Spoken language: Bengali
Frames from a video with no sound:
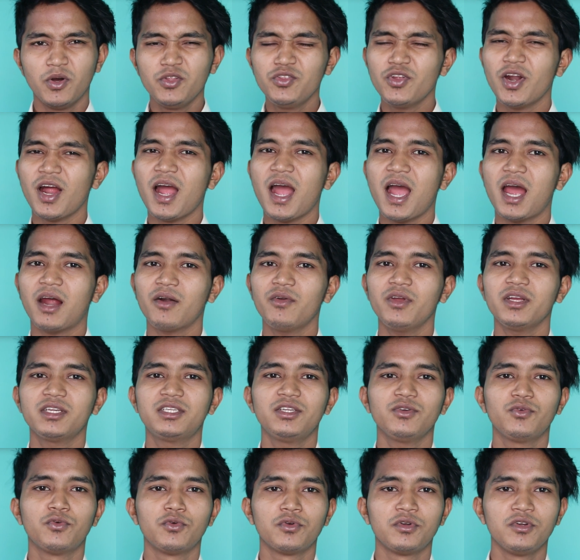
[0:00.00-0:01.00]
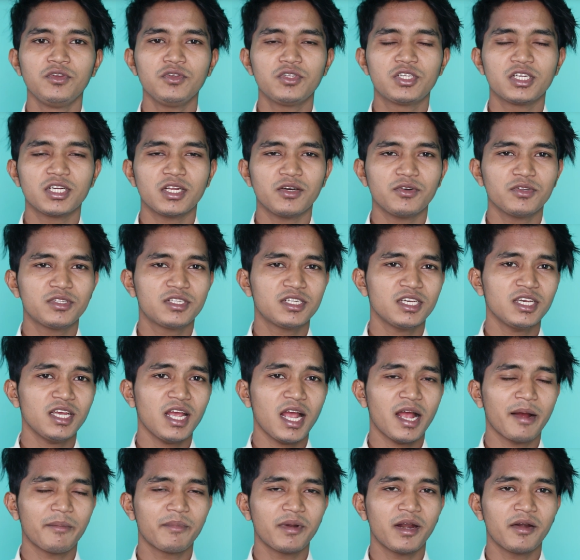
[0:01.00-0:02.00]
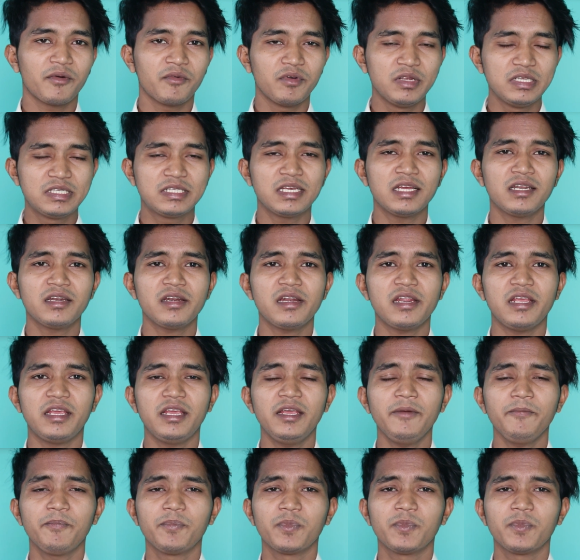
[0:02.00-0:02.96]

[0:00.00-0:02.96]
বন্ধুরা আরও একটি গুড নিউজ সেটা হচ্ছে আমরা রিসেন্টলি